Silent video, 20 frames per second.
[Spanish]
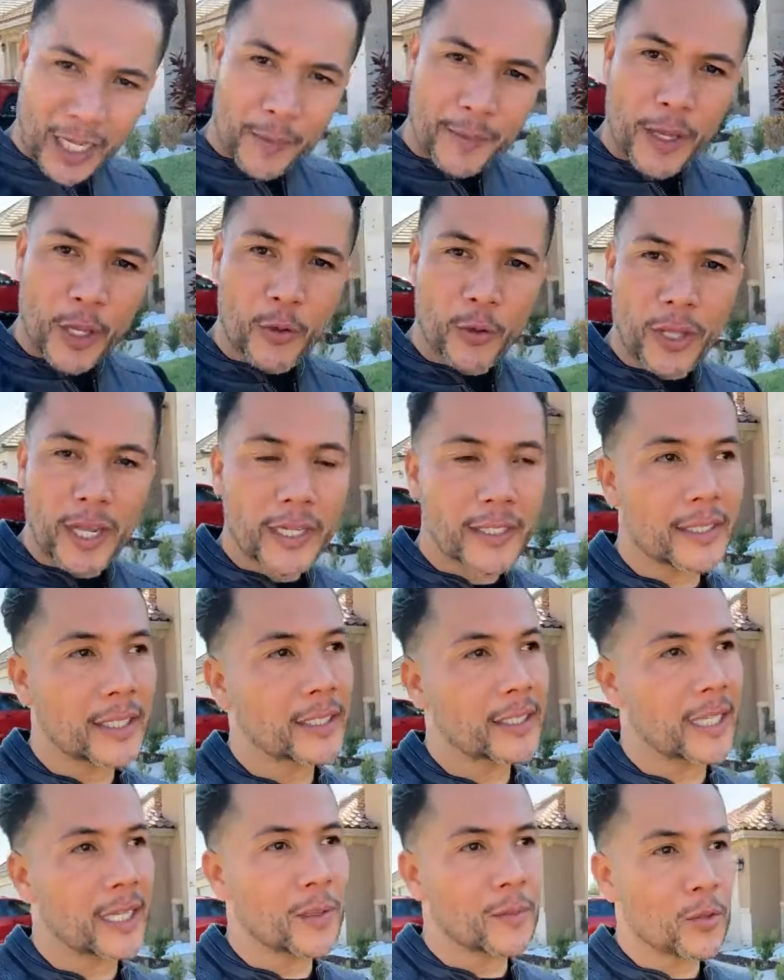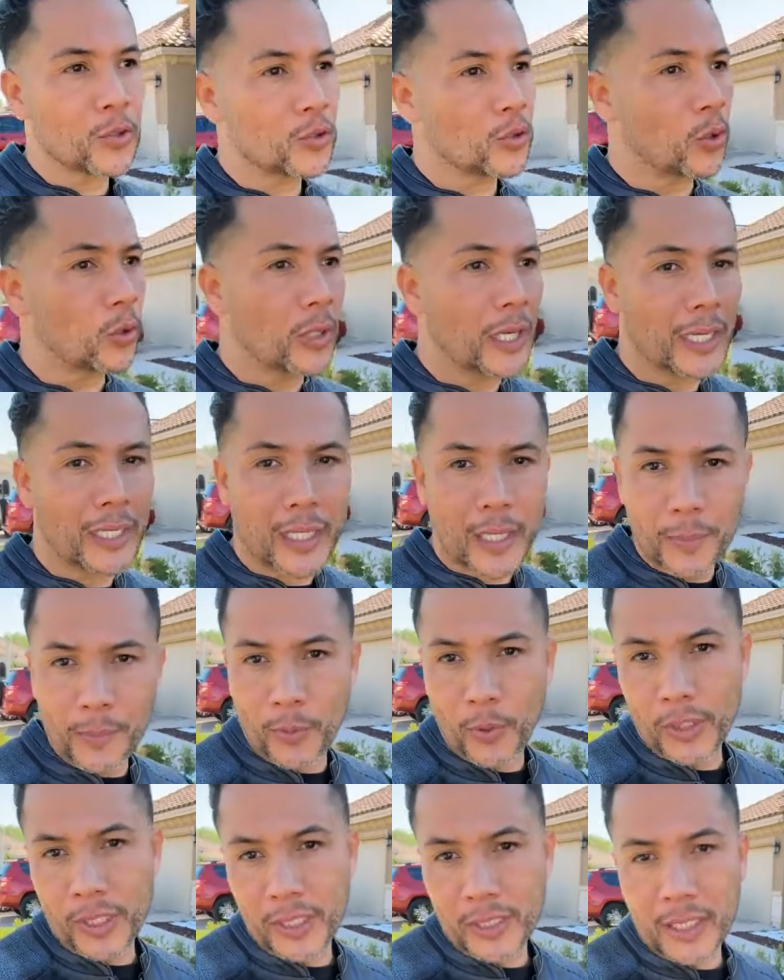Déjame ayudarte, tenemos todo el
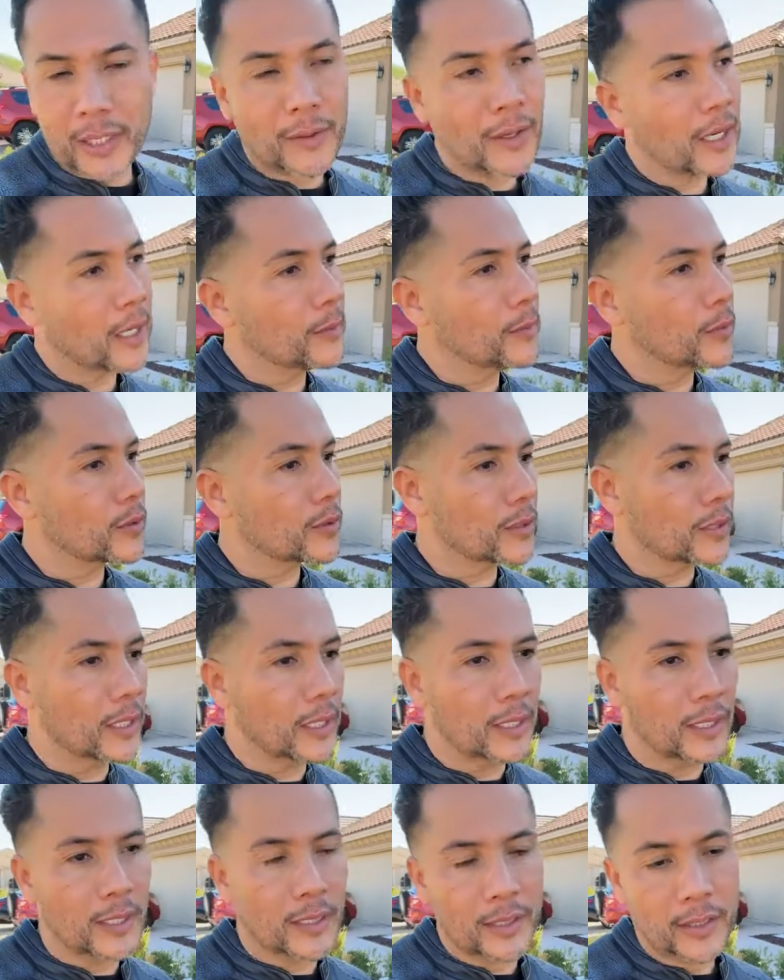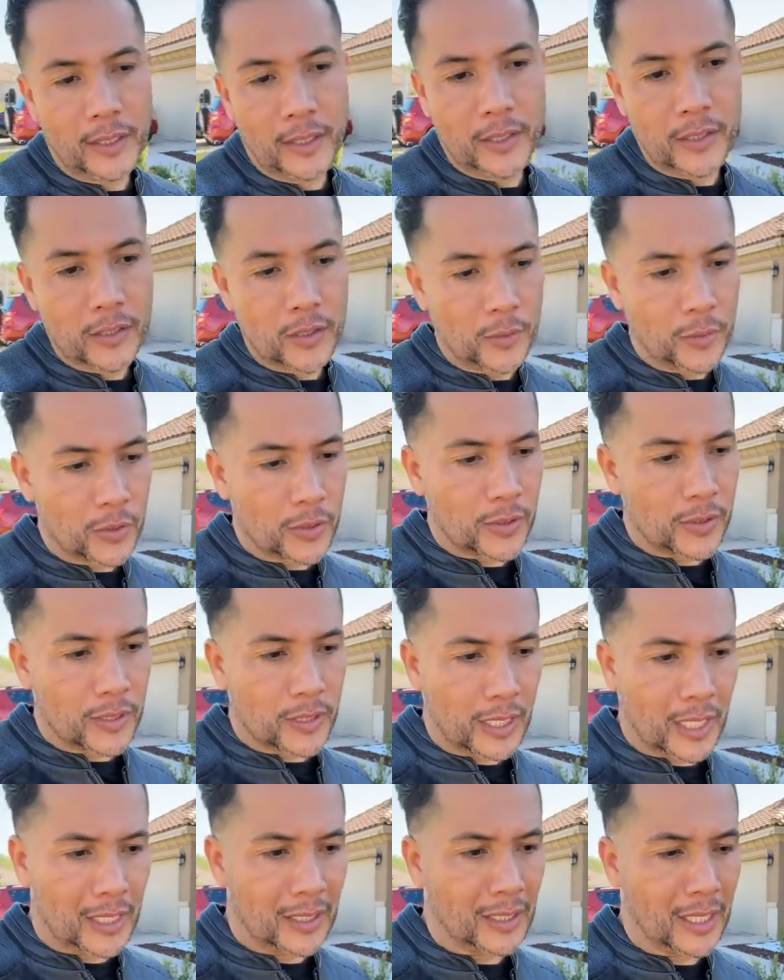equipo, aquí trabajamos, eh,
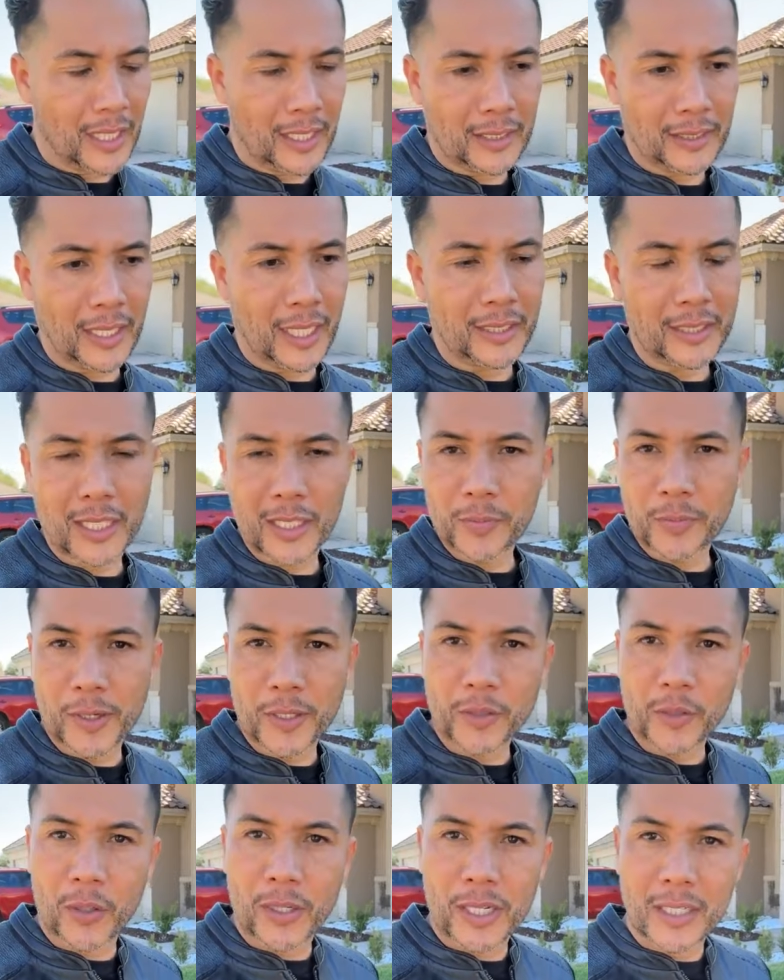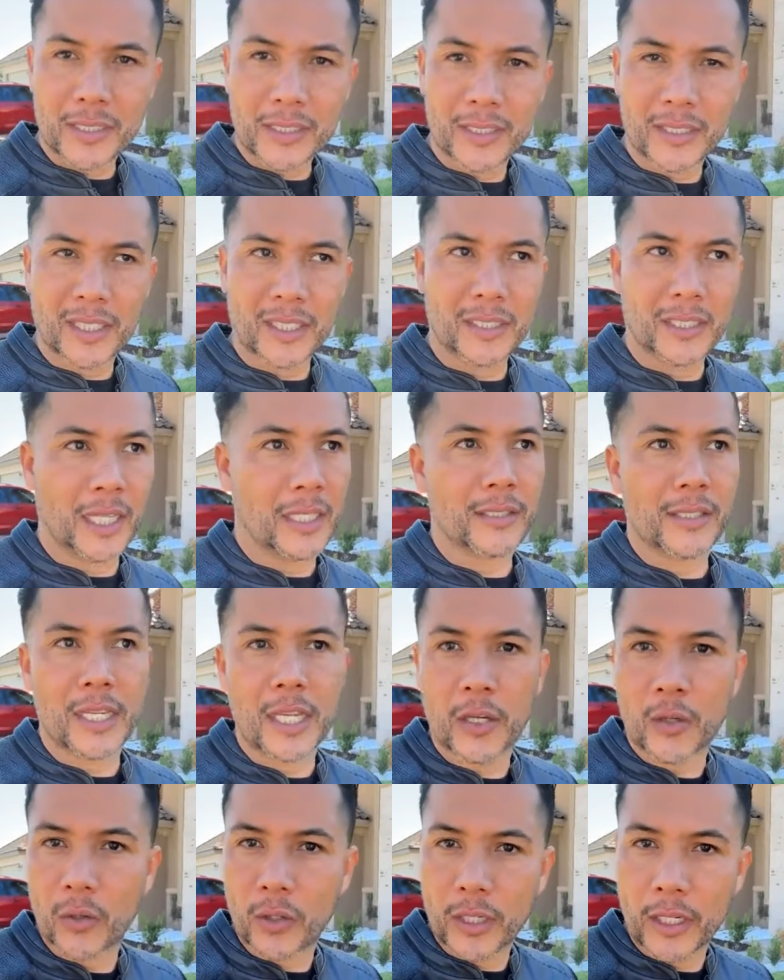somos treinta y tantas personas, treinta
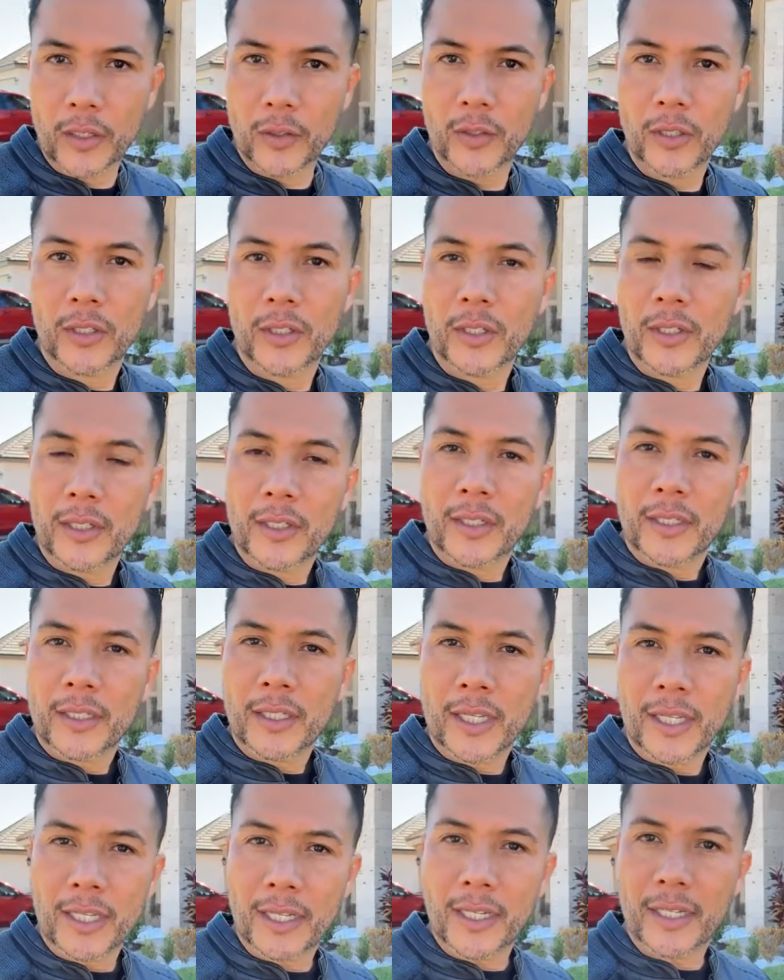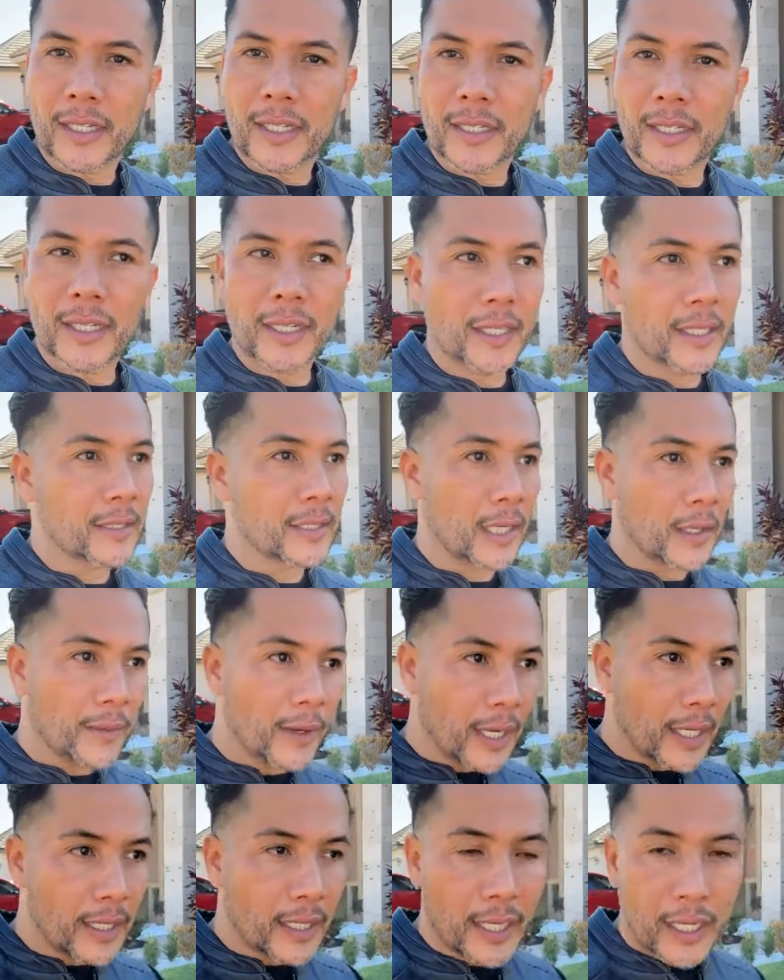y cinco creo, que eh,
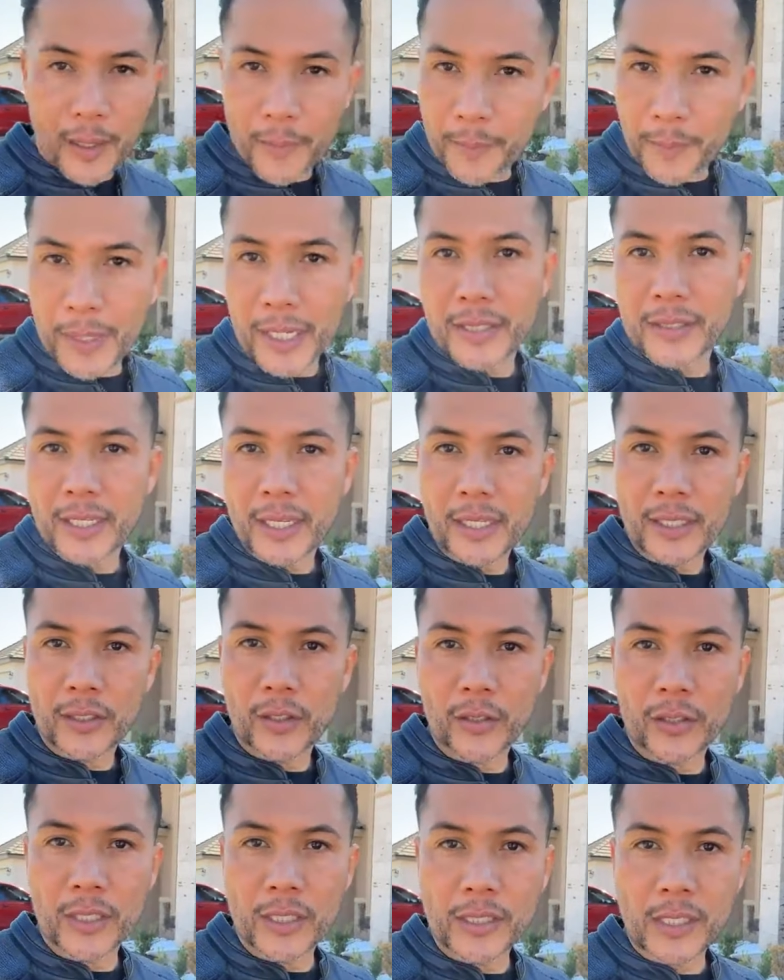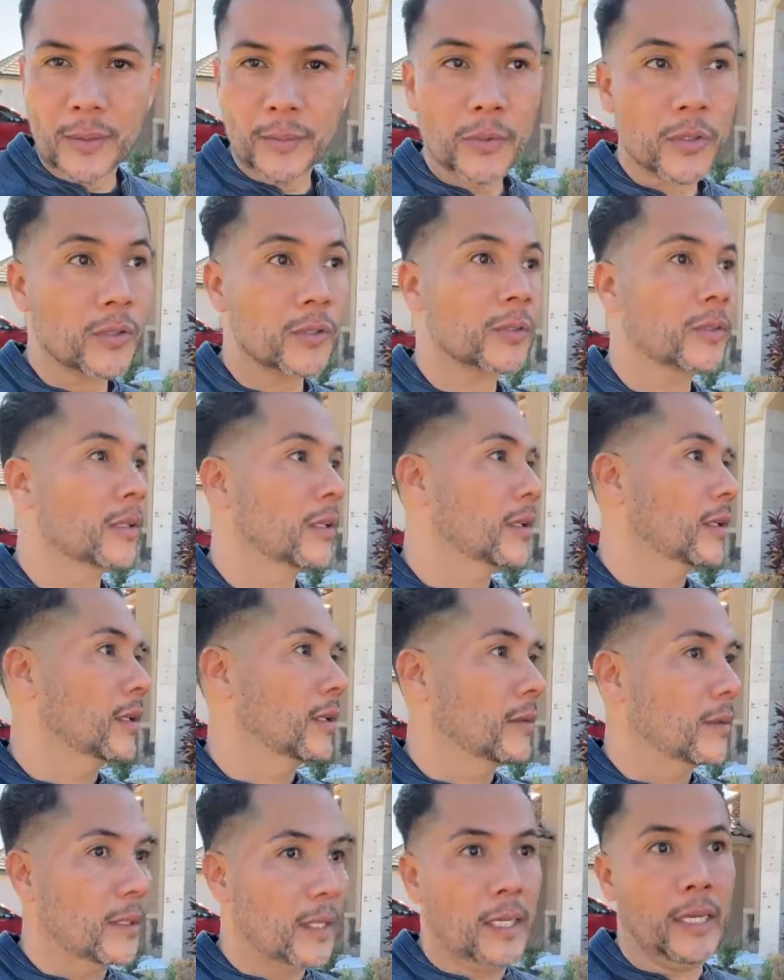trabajan en la empresa donde estamos
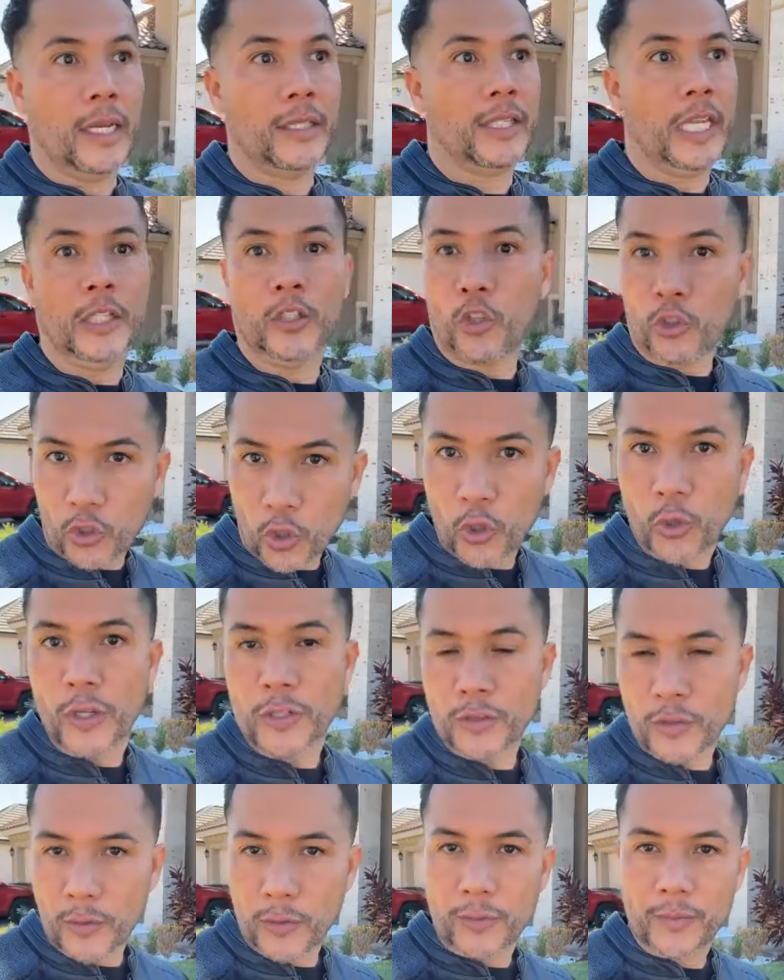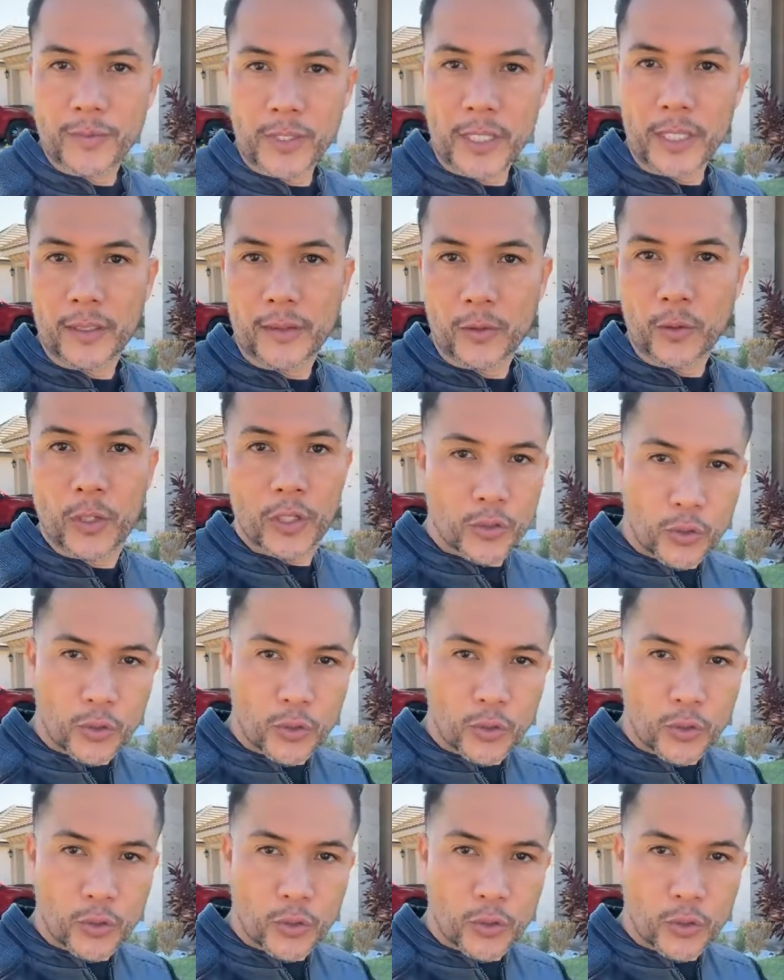eh, haciendo todo esto, ¿sí?